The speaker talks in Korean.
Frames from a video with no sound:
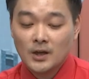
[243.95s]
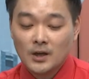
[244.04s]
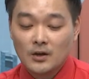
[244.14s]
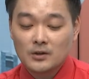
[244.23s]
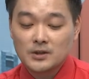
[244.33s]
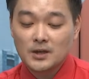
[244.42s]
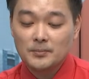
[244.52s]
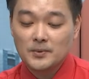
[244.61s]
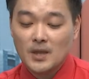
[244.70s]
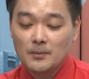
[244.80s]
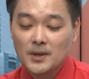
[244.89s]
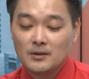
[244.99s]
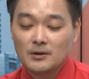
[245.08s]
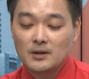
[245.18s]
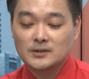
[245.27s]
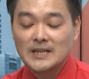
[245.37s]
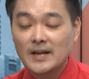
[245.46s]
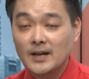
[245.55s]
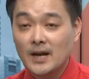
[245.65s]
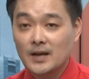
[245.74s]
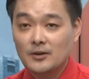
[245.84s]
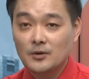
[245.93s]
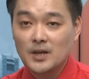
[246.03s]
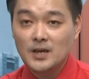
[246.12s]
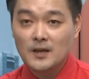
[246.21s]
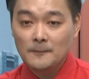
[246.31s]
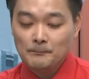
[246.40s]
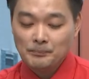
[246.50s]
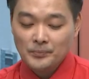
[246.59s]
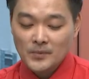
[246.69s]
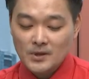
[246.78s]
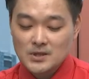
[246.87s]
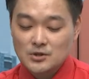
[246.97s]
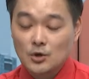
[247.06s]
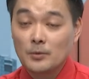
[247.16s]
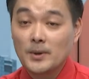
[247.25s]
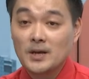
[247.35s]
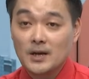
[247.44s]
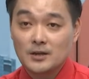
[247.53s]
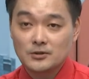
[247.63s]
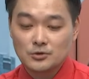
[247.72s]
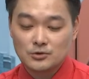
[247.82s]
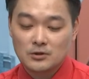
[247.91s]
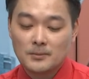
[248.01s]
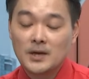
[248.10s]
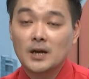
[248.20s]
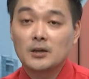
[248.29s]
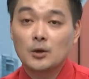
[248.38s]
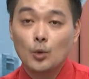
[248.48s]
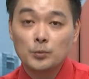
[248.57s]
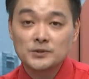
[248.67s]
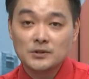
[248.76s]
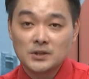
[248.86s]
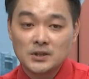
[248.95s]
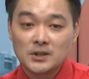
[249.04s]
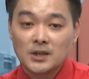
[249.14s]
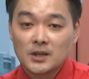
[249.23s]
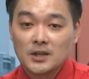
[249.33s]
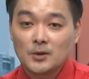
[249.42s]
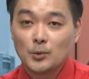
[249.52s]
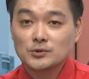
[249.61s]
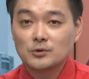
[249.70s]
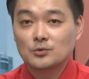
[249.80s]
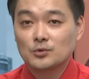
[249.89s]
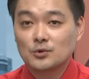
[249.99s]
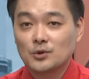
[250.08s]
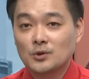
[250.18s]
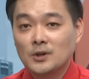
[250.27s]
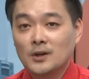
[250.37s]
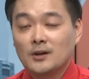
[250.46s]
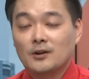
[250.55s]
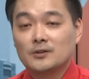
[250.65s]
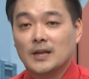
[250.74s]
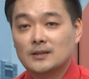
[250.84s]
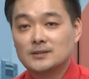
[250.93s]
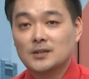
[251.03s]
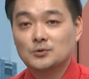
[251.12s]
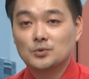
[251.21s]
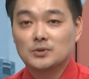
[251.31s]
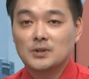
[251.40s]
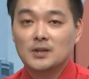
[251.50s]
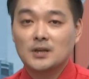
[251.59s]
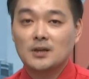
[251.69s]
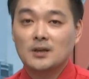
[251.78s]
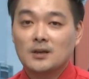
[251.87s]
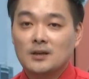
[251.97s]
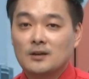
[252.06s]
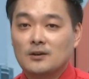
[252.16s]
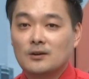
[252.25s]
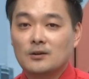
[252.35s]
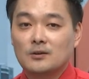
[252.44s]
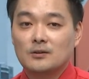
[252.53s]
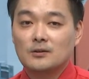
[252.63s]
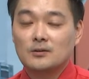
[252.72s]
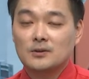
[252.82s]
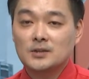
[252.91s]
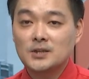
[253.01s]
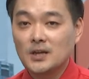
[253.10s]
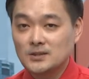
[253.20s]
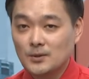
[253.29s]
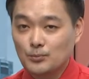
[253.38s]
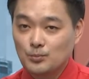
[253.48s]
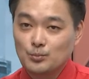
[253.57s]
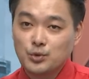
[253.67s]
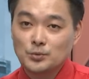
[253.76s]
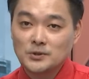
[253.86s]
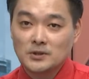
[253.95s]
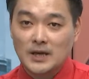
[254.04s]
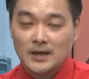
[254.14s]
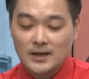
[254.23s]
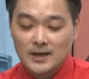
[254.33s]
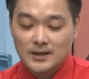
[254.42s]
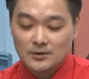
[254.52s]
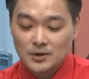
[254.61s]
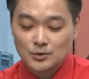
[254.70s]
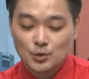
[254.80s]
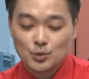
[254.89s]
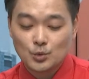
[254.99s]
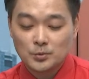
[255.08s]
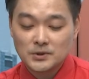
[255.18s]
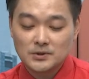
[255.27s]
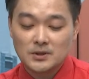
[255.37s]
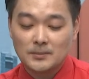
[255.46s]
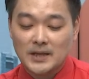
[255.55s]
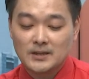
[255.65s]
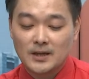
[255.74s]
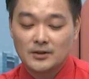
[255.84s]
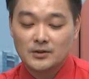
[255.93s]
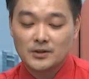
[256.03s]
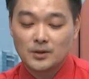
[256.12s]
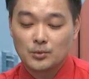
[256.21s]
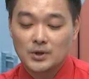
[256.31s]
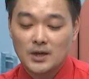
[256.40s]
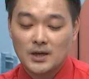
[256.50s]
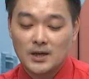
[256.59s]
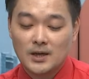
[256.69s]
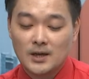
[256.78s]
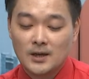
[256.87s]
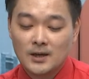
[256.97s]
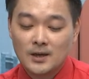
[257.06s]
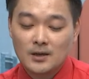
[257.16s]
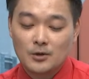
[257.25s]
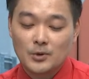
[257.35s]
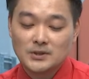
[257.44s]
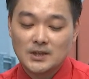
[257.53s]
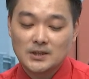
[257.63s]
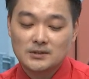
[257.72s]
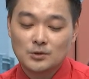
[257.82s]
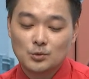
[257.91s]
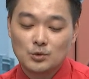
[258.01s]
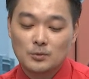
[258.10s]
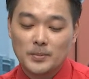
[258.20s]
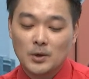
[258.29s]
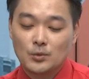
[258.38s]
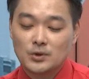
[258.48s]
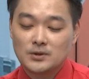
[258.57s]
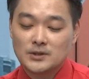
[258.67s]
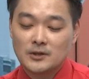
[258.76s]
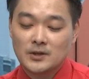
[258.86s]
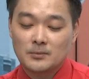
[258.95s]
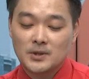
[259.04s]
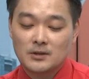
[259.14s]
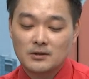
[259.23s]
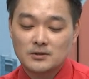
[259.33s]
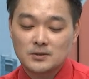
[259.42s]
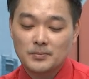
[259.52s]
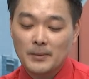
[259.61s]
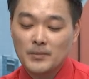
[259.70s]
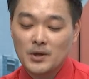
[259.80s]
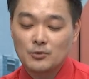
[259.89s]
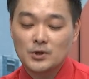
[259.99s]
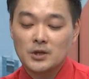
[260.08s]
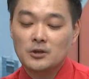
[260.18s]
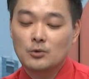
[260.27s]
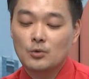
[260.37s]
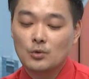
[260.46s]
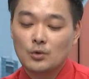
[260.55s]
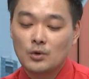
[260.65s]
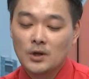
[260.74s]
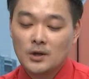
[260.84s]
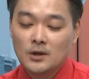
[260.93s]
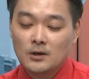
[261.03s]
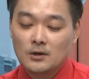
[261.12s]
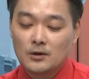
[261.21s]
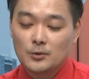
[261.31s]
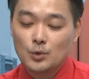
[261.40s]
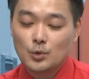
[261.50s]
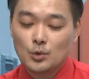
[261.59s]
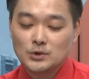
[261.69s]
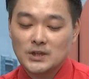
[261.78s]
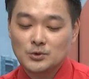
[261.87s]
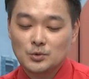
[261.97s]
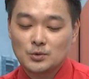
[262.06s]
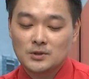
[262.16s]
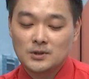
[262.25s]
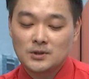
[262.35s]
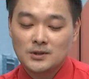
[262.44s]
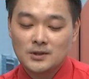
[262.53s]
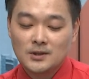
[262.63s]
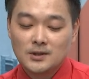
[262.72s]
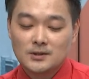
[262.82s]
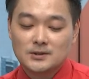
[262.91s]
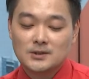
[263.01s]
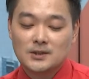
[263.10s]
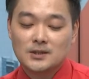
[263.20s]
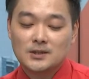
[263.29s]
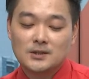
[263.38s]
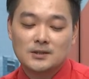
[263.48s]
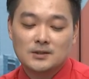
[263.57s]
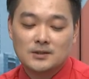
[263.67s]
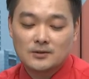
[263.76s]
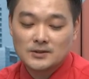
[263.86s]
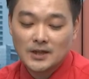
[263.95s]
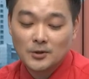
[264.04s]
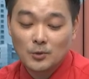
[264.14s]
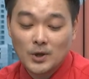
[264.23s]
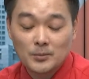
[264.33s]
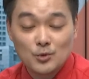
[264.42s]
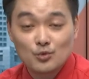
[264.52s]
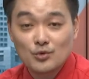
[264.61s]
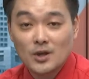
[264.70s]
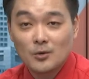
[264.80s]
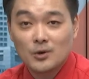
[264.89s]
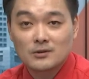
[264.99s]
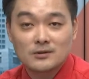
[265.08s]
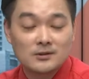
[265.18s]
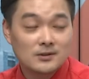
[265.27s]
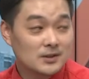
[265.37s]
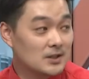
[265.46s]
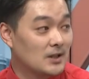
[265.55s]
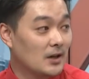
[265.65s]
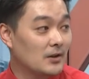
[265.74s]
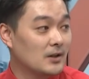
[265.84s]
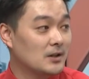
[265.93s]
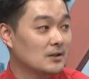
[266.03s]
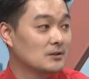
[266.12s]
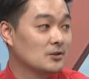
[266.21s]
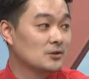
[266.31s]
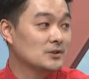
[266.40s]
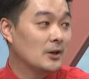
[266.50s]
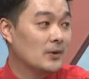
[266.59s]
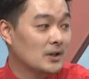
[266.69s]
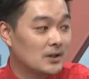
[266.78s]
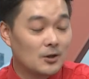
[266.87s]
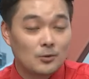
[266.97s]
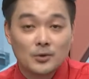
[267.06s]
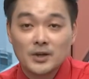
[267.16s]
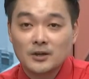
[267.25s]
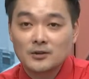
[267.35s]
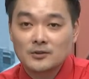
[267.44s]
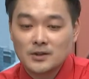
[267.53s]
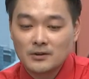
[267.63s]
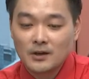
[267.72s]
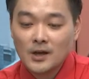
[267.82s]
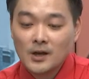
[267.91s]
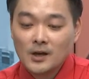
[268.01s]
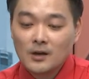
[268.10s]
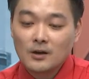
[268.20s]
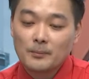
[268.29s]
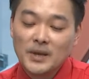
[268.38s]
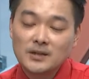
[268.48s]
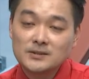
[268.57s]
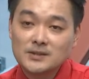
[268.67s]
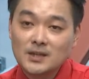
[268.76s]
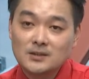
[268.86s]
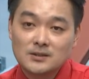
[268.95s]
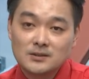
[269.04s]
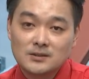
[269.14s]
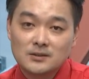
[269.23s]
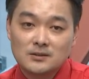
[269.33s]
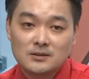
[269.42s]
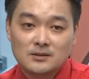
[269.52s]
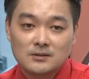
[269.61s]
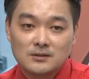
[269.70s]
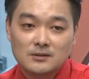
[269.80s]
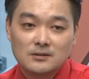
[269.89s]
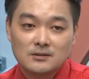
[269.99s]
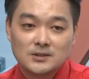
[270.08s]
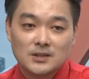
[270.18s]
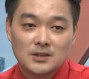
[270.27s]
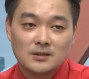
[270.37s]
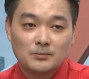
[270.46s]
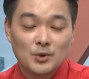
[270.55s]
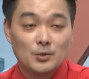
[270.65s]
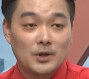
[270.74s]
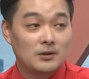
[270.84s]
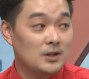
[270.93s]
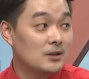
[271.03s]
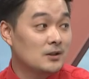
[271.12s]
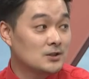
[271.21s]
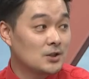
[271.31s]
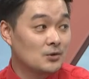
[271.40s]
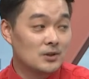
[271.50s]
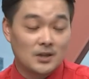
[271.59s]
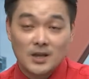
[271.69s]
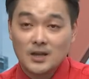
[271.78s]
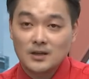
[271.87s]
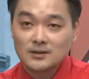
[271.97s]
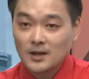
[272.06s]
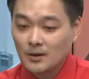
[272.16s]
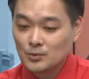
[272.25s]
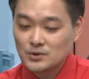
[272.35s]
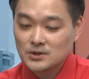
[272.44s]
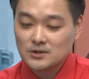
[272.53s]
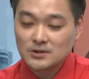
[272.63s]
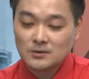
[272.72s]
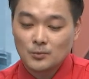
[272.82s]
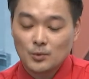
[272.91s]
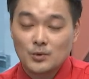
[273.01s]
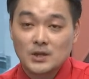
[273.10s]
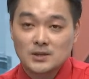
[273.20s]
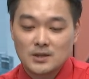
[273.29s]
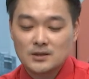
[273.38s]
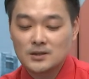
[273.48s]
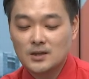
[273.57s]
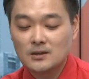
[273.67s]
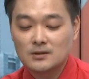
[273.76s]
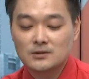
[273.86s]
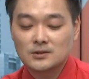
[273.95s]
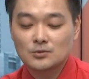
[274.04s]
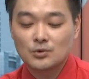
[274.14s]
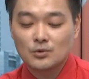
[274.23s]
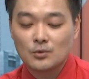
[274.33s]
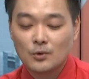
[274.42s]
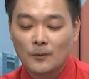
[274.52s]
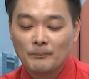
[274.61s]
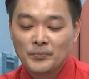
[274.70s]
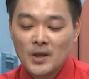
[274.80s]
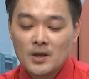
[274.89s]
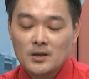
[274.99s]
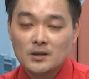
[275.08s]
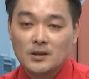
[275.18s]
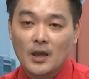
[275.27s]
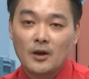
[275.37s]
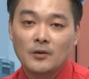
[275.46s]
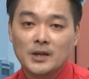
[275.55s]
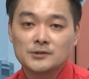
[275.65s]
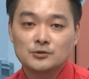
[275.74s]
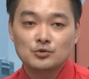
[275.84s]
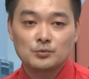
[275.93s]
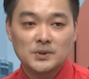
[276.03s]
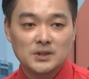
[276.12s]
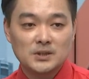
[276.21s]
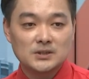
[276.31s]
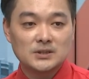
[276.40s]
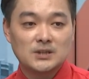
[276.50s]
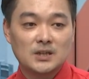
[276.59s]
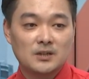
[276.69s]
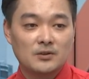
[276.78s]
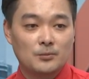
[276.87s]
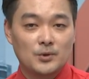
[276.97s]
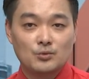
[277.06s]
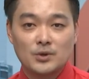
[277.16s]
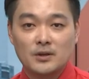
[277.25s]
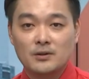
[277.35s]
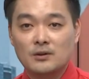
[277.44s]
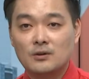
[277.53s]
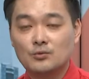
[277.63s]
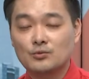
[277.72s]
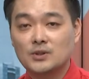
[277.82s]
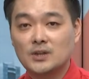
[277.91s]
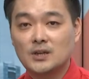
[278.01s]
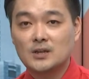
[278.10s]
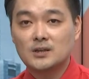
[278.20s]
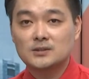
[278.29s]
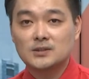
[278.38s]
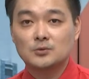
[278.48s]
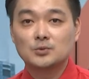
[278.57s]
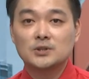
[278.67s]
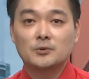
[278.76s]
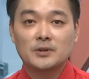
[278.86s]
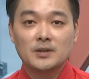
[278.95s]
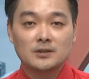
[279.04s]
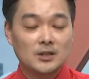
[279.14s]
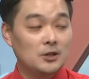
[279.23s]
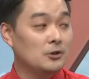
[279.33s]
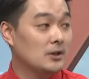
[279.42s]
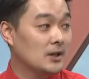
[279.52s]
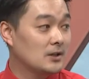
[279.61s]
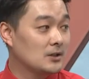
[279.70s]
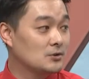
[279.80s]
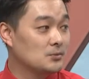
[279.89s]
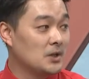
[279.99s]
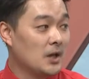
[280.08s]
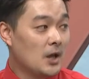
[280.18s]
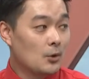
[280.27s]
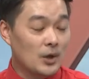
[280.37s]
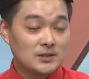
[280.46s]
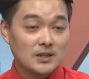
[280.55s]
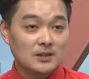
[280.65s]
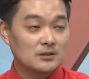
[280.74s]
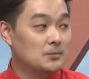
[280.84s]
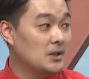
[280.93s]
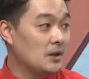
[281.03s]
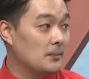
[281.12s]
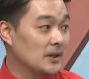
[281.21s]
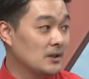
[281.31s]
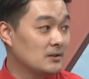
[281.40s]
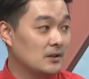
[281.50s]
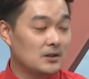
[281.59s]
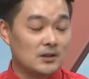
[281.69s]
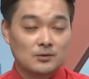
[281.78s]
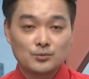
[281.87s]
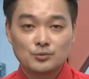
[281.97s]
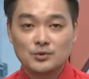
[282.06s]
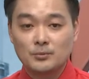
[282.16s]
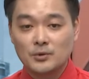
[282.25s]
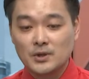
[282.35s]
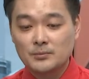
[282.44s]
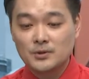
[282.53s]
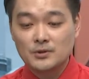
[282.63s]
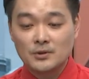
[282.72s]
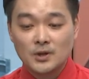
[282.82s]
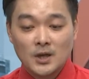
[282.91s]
어, 그에 대비해서 싼 가격에 이제 저렴한 가격이죠. 저렴한 가격의 옵션이 기본적으로 어, 다른 차종들에게 어, 크게 이제 풀옵션 가까이 이렇게 좋은 옵션들이 많이 달려 있다 보니까 어, 굉장히 선호를 받고 있는 상황입니다. 그래서 지금 판매율이 1위고 어, 요 차종을 이제 어, 사려고 하면 6개월을 기다려야 되는 그런 상황이라고 오, 음, 해요. 그래서 네. 어, 펠리세이드 이제 미국에서 히트를 쳤는데 그 네. 다음으로 네. 지금 굉장히 크게 히트를 치고 있고 이 대형 SUV 시장에서 미국에서 우리나라 자동차 회사들이 1위를 한다는 점이 굉장히 의미 있게 받아들여야 되는 부분이 뭐냐면요.